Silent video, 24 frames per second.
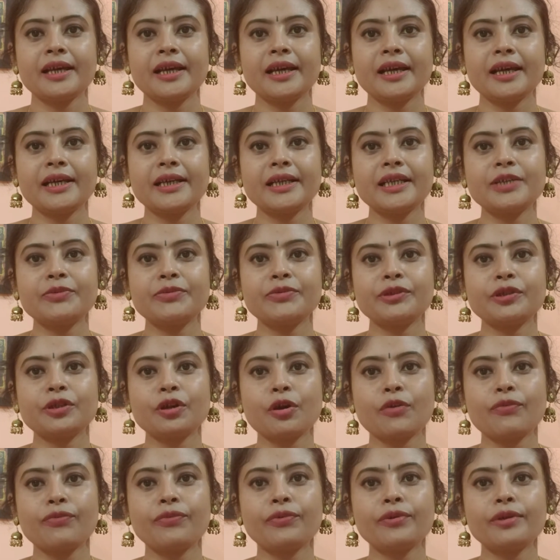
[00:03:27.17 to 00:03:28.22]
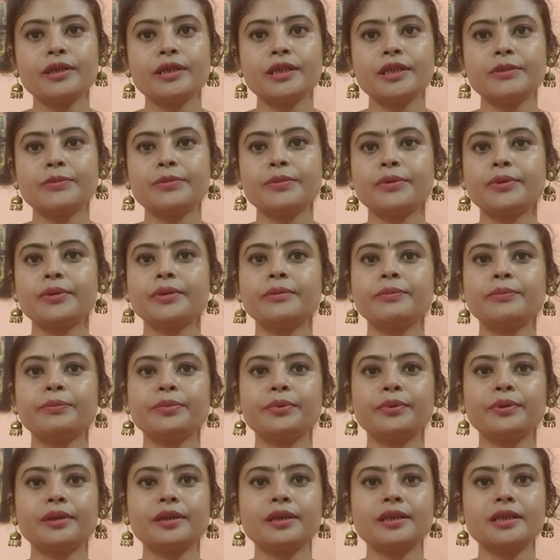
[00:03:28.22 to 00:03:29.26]
একটি সফল জীবন
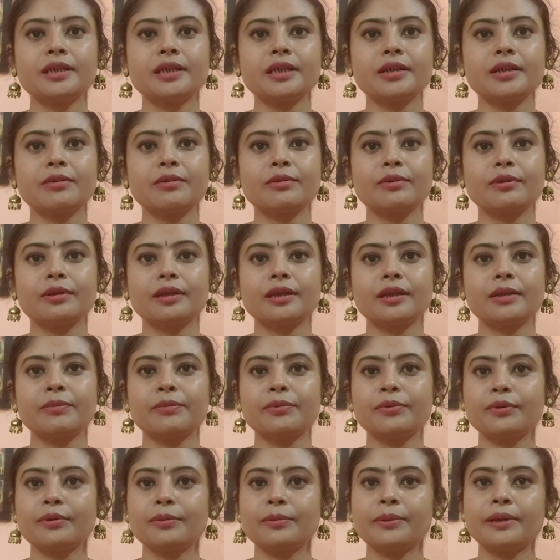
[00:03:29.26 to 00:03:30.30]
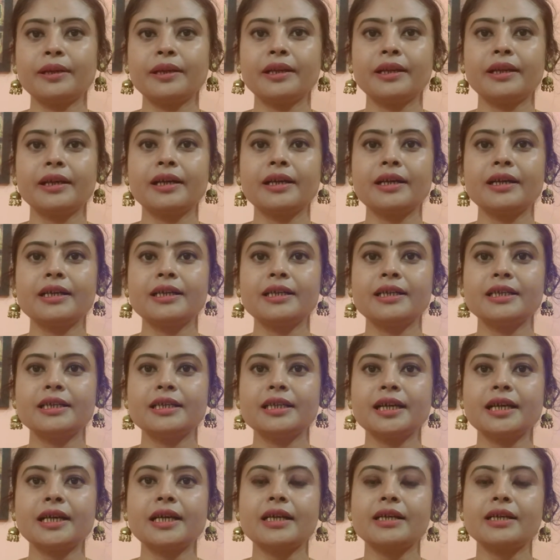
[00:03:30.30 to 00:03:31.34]
প্রতিষ্ঠা করতে ভুলবেন না
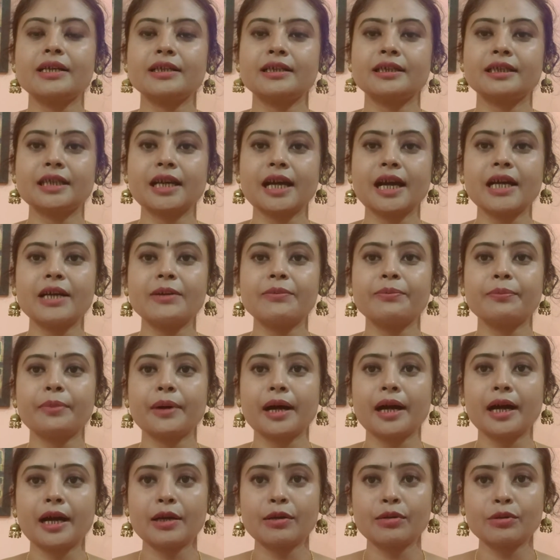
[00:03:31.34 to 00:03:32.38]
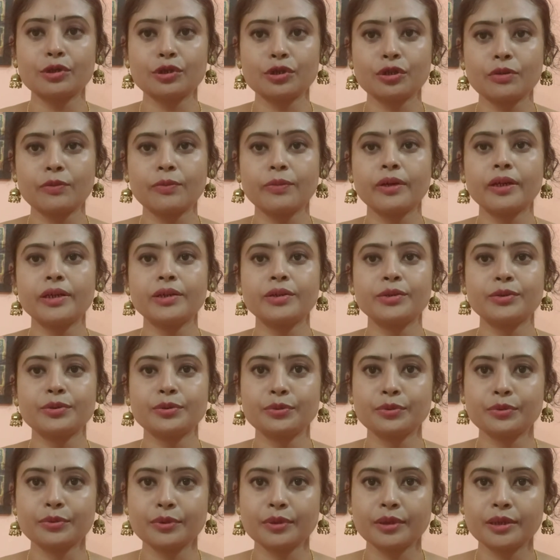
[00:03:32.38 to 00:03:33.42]
যা যার ভালো সময়
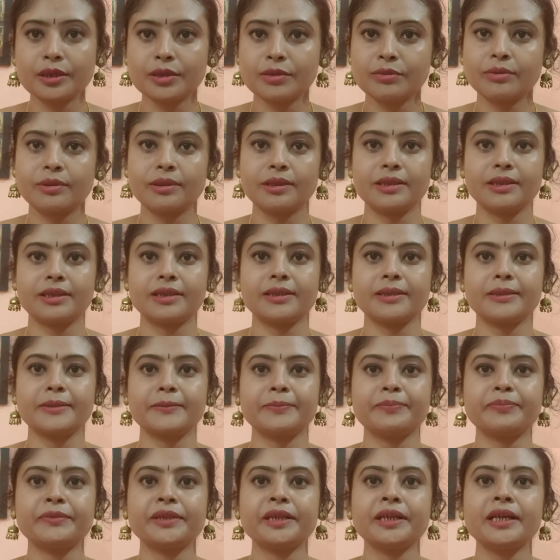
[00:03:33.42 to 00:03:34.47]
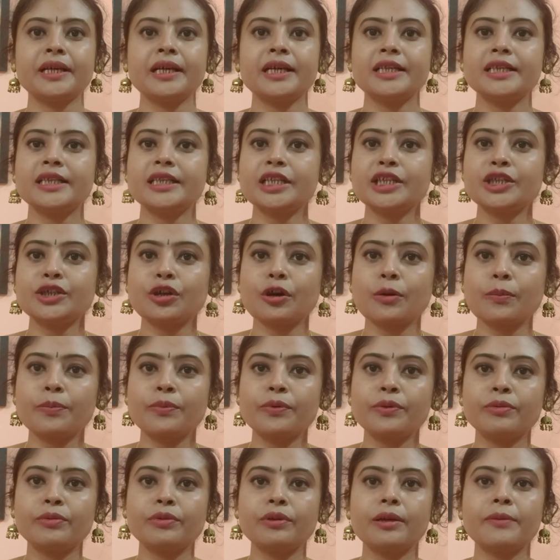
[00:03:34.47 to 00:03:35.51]
শুরু হতে চলেছে যে
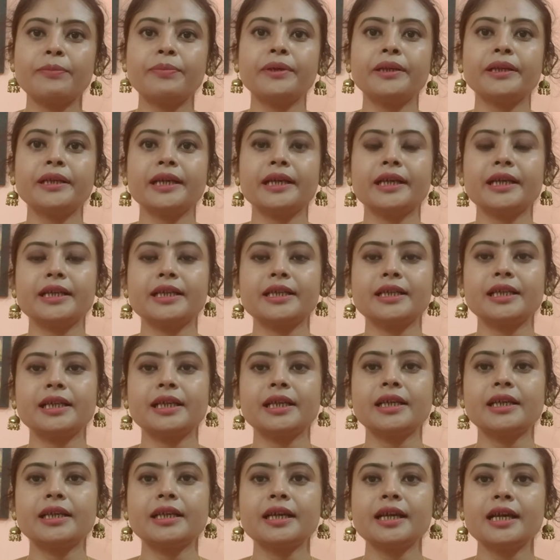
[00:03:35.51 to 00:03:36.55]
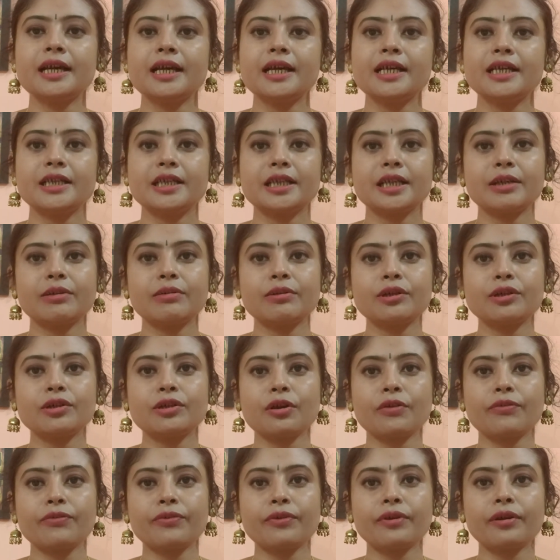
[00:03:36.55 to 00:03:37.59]
স্বপ্নগুলো আপনি দেখেছিলেন সেগুলো
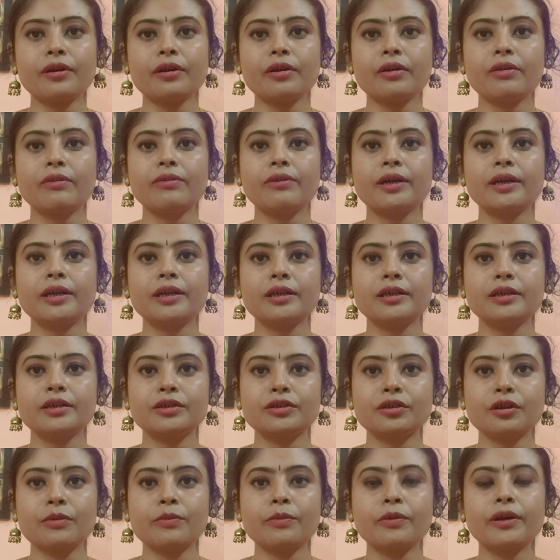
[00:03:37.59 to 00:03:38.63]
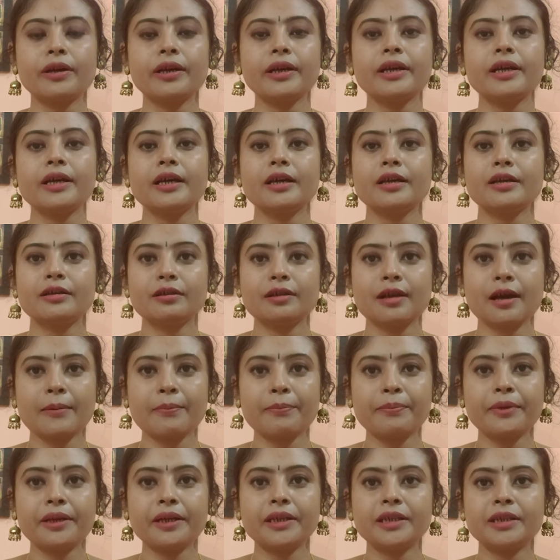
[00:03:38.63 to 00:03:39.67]
সফল হওয়ার সময়
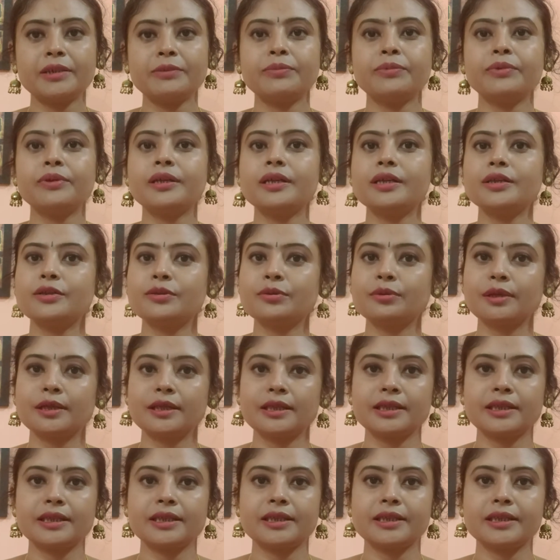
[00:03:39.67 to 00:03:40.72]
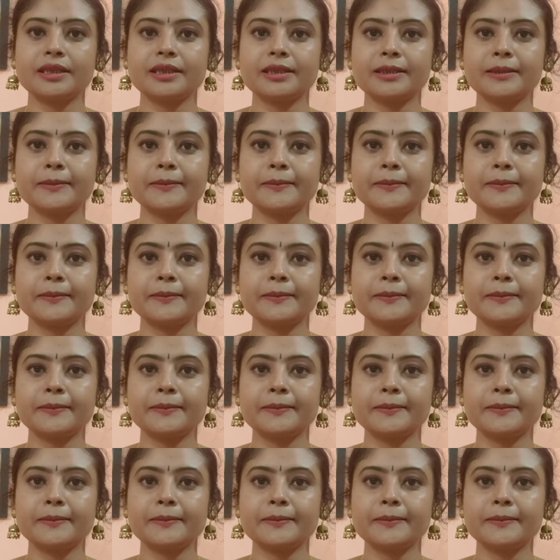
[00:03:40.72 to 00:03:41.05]
আপনার জীবনে চলে এসেছে